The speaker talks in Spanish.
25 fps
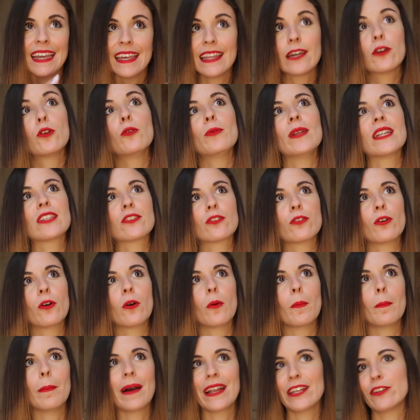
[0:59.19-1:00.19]
he
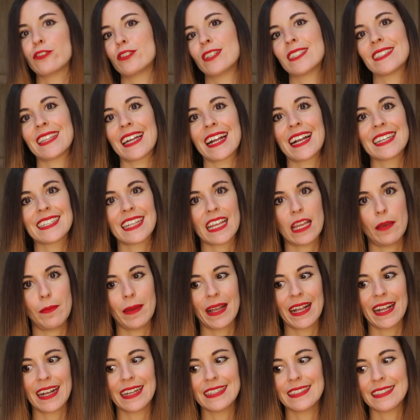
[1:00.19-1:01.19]
descubierto varios de esta casa que
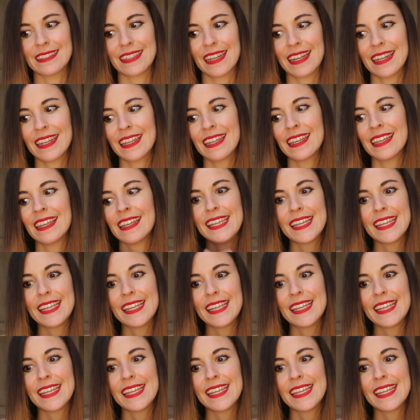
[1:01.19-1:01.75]
me encantan